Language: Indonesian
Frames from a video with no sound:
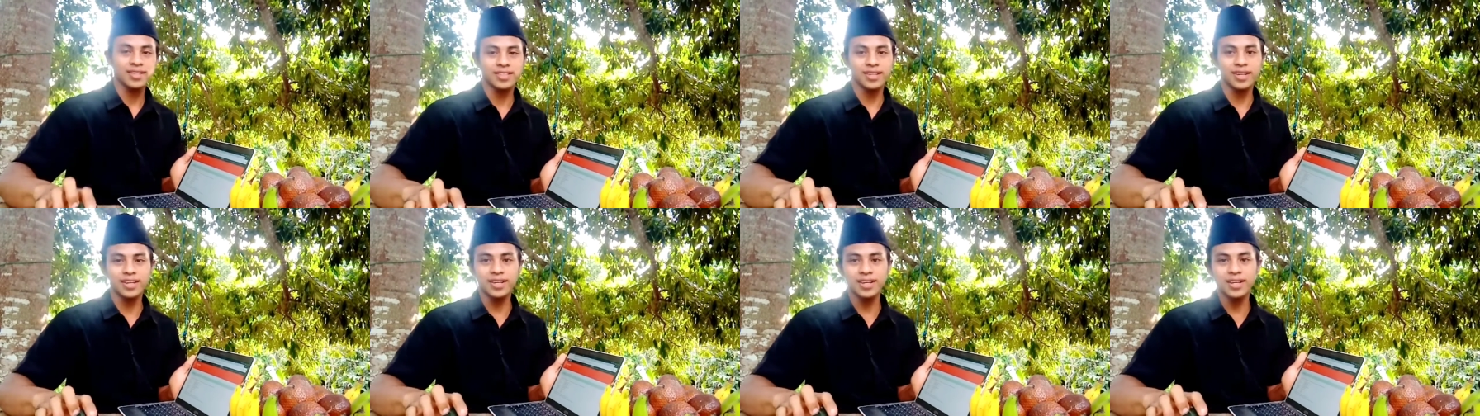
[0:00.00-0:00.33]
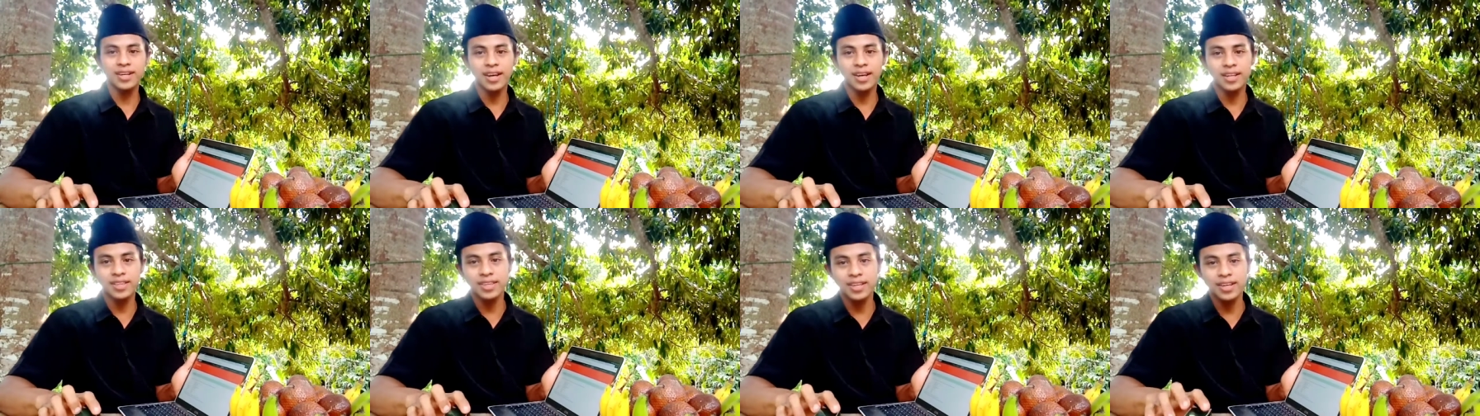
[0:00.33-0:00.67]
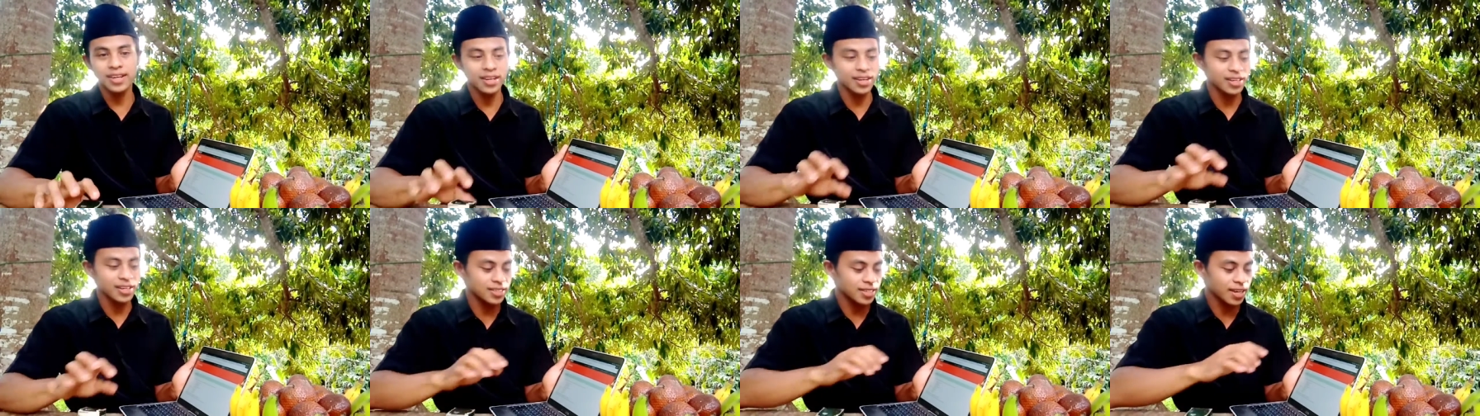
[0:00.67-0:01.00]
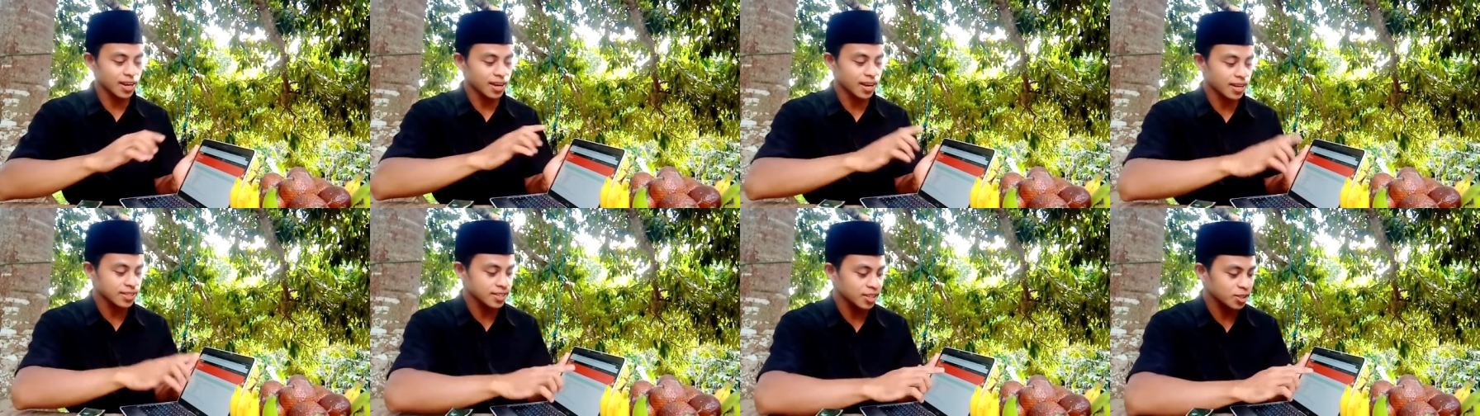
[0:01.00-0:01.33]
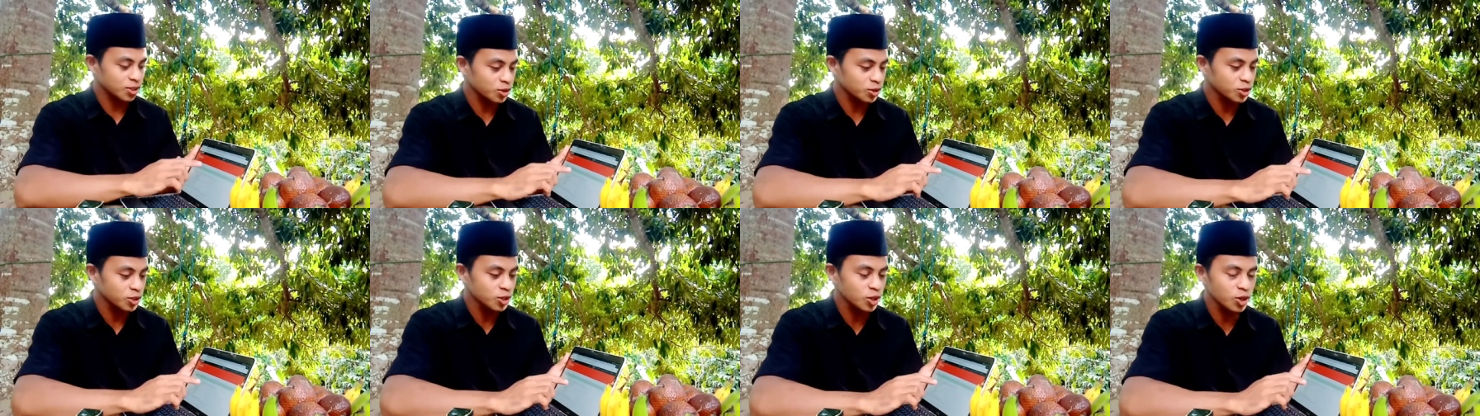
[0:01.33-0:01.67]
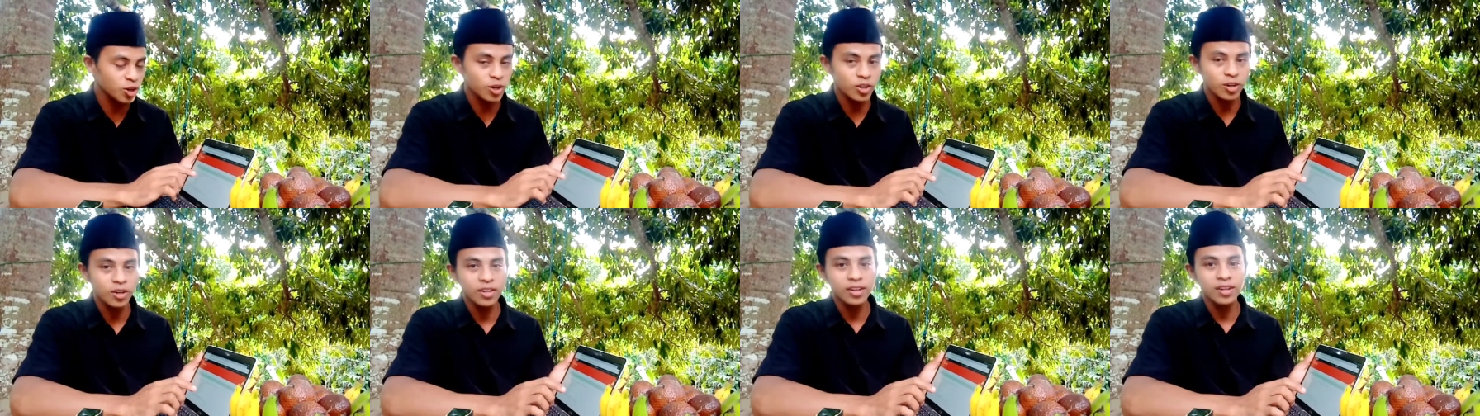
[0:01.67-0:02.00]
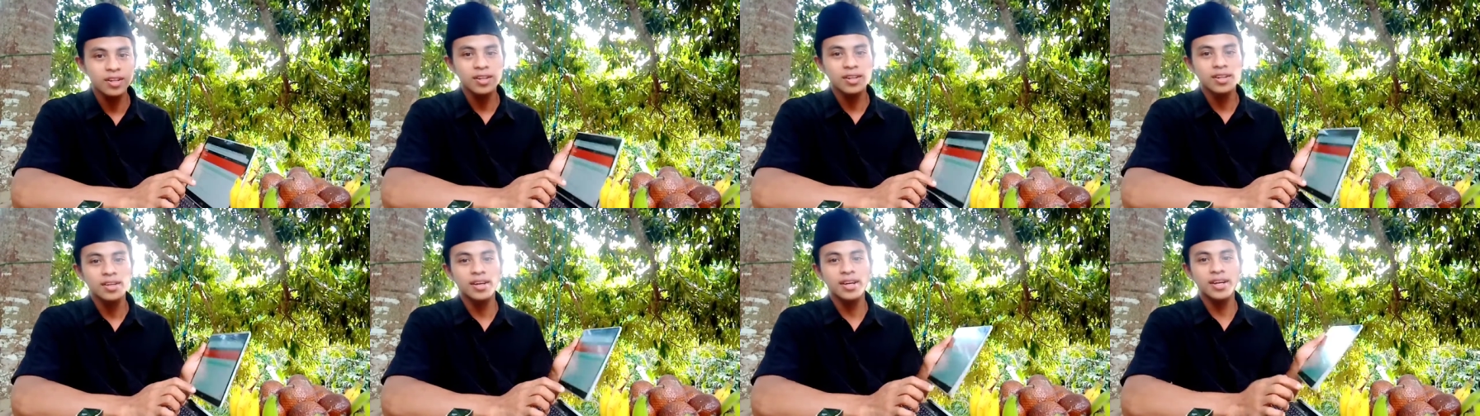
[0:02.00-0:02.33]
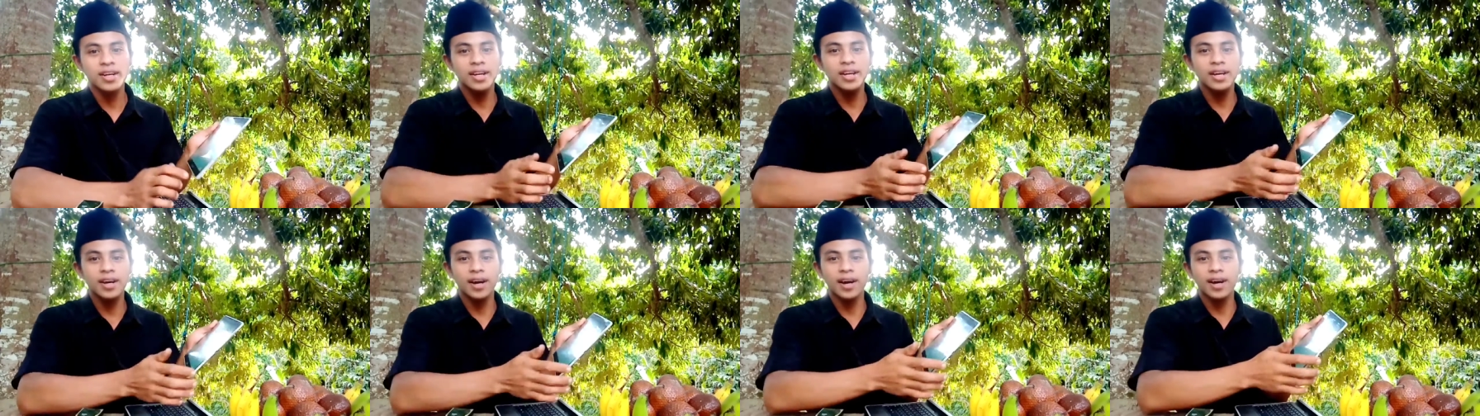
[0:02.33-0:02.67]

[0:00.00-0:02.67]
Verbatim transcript: jadi nanti ini saya kasih tunjuk ini